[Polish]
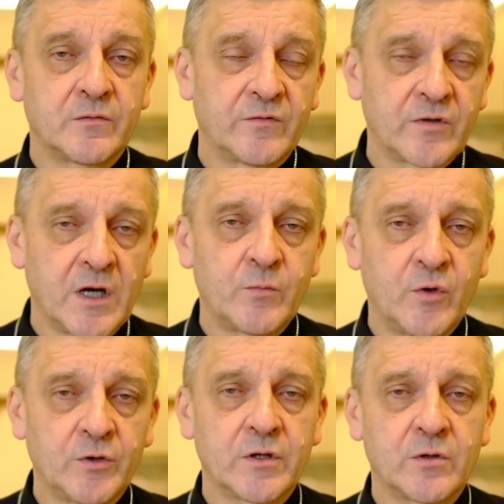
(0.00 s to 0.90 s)
zwykle
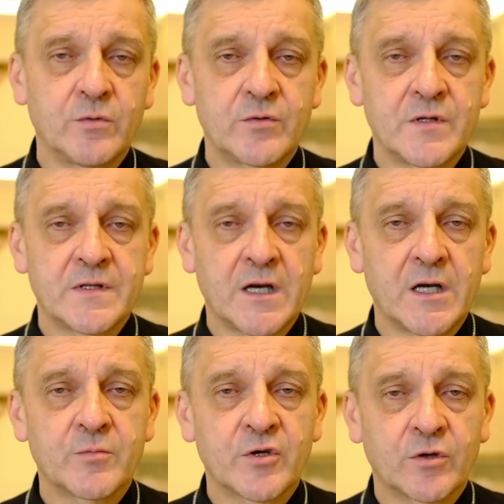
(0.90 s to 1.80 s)
młodych ludzi z
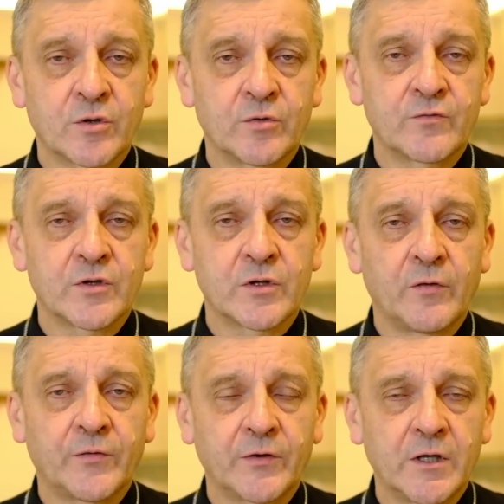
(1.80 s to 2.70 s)
najlepszych rodów
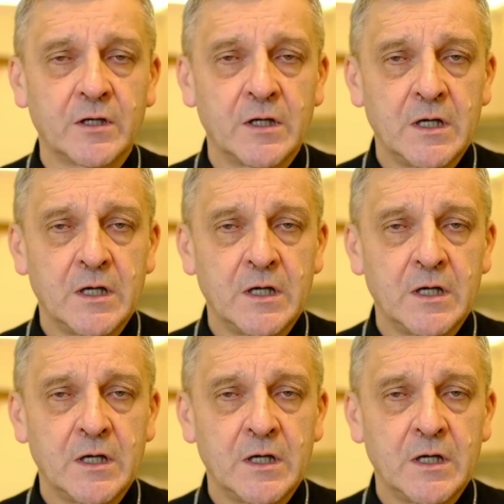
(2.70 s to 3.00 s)
żydowskich